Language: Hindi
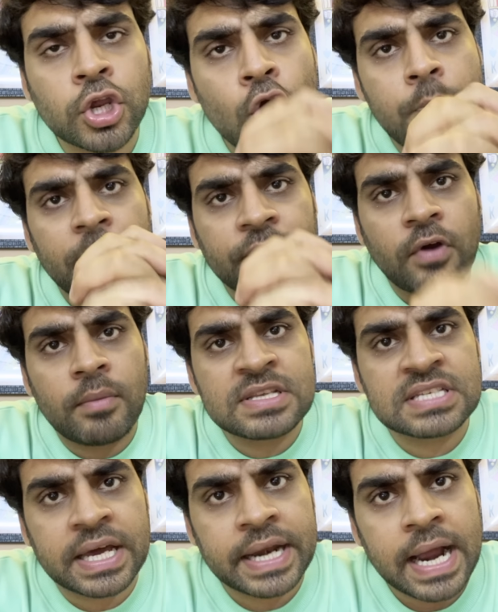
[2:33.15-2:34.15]
क्यों
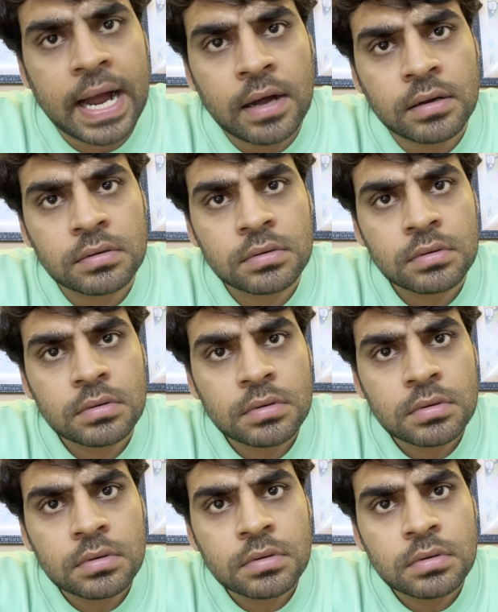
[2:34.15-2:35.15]
परफॉर्मेंस करेगा
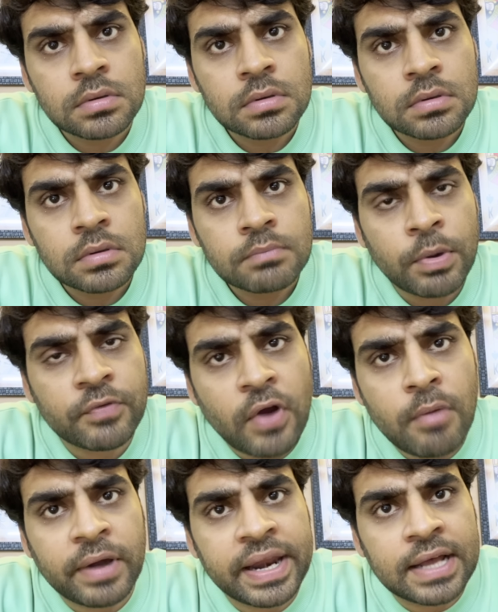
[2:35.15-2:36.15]

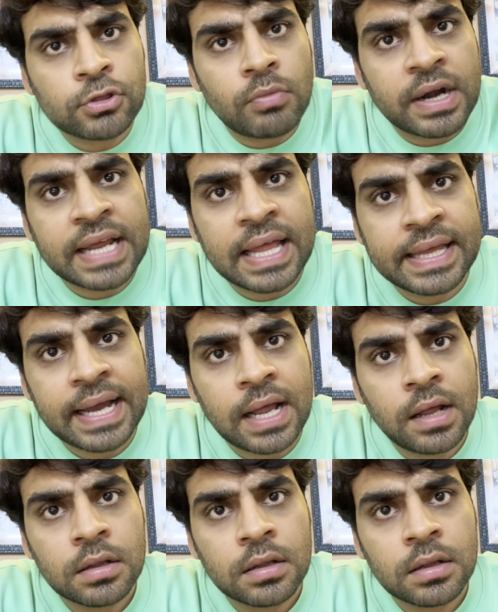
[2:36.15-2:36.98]
परफॉर्म करेगा तुम हटा देगा